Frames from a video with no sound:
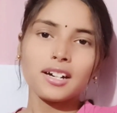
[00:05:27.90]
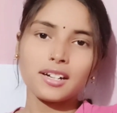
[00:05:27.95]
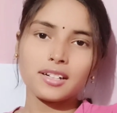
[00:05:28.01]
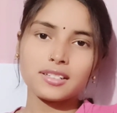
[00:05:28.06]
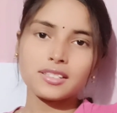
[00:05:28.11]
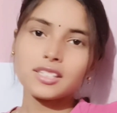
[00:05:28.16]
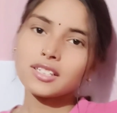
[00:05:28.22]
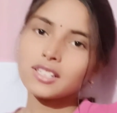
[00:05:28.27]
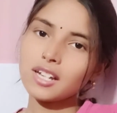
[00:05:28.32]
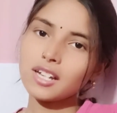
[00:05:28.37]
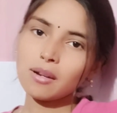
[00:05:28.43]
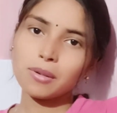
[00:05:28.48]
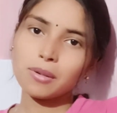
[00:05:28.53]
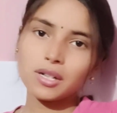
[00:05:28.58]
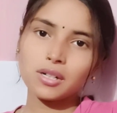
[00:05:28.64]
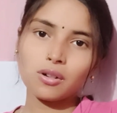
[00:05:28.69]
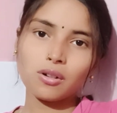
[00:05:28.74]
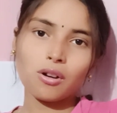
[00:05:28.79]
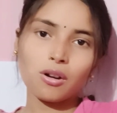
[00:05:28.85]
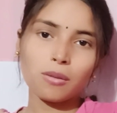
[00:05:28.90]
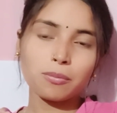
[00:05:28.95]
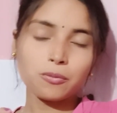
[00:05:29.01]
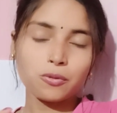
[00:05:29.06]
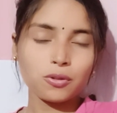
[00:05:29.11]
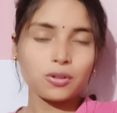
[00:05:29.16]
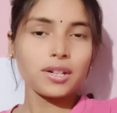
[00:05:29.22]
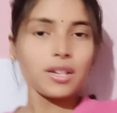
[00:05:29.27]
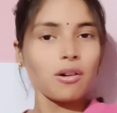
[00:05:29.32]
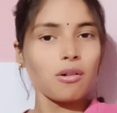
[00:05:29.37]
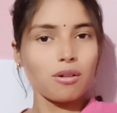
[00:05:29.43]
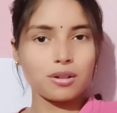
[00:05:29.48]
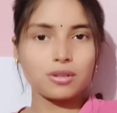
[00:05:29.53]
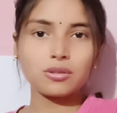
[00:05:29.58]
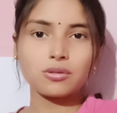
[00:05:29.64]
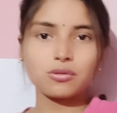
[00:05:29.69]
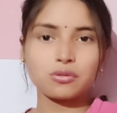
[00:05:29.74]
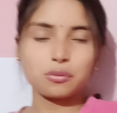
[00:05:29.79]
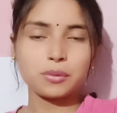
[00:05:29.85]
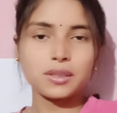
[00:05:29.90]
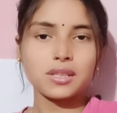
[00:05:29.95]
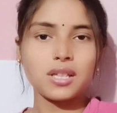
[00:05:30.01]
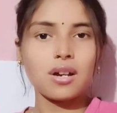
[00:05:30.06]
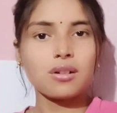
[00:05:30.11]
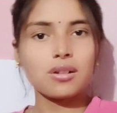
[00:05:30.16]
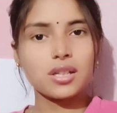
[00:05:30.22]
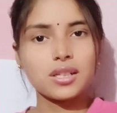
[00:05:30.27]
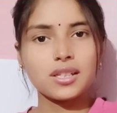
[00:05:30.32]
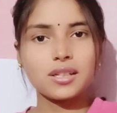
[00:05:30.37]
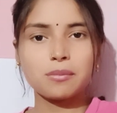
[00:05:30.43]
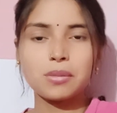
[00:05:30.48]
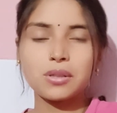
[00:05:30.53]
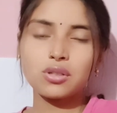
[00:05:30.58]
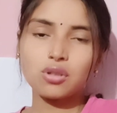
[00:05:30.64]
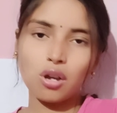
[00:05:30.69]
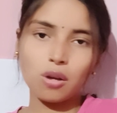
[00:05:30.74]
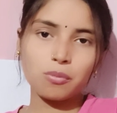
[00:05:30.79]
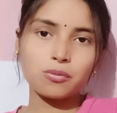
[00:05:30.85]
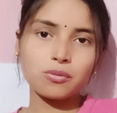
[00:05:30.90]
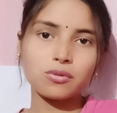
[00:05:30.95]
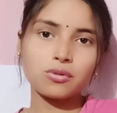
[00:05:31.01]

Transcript: সেটা আবার অফ করে অন করবে তাহলে দেখবে সব